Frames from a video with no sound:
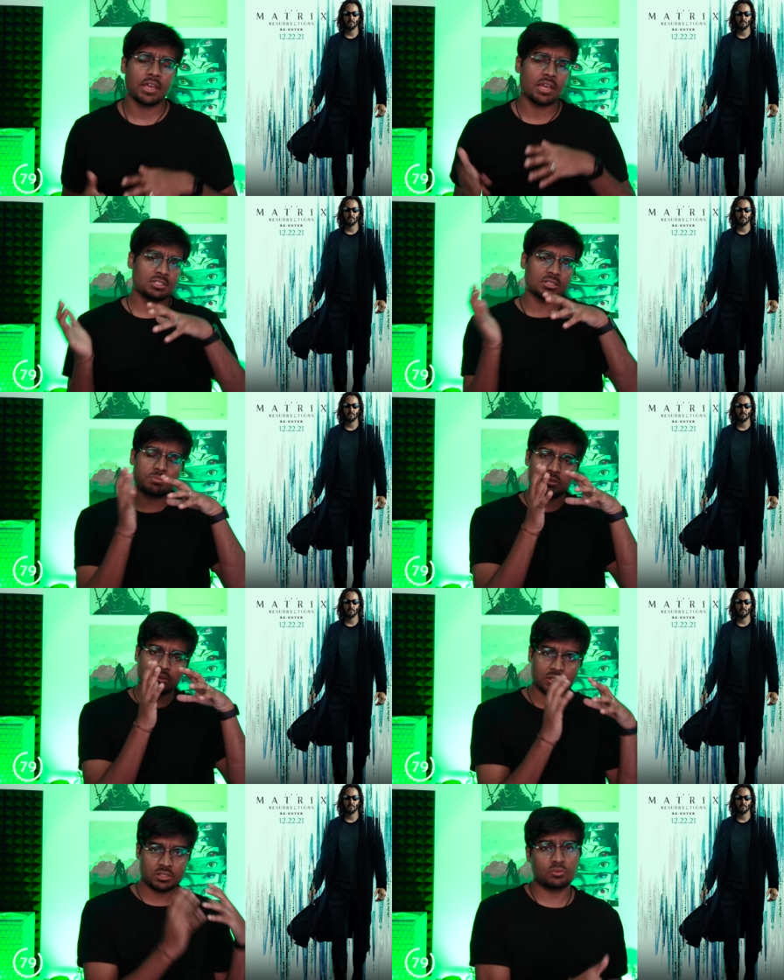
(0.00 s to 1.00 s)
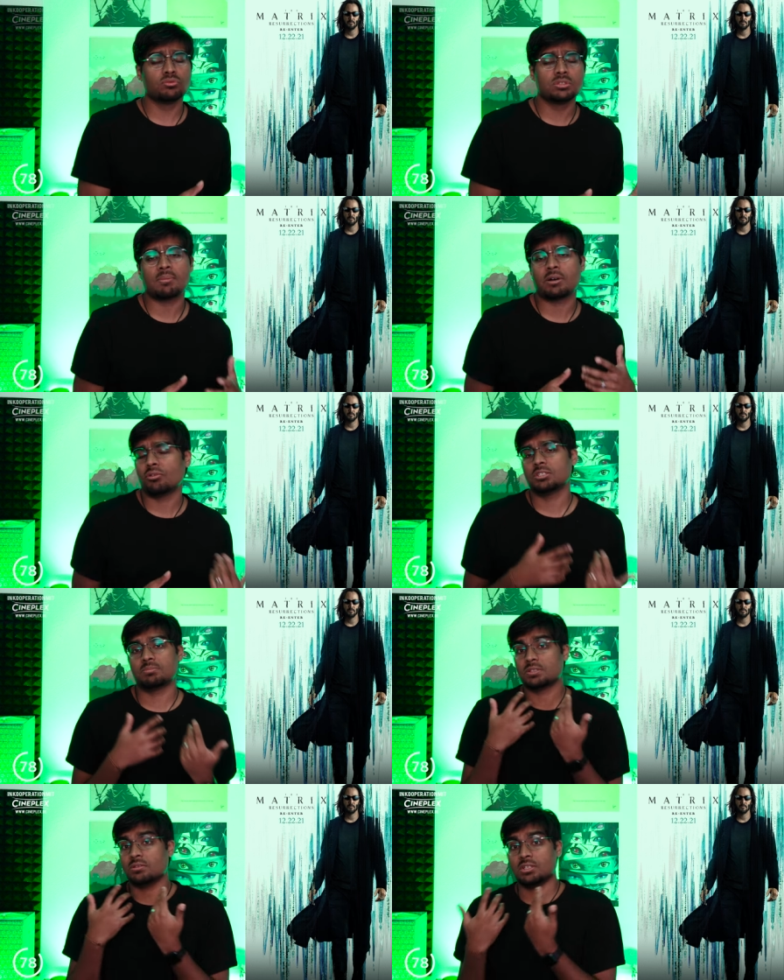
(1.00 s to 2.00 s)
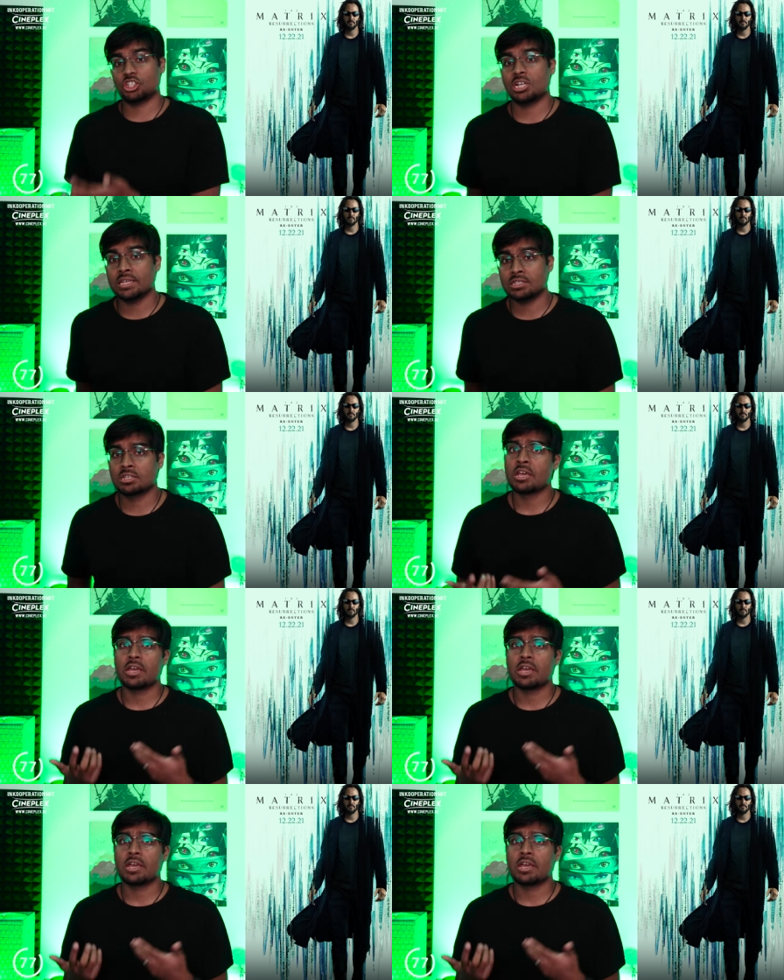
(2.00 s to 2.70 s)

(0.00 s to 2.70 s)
Er ist nicht besonders gut, aber auch nicht besonders schlecht.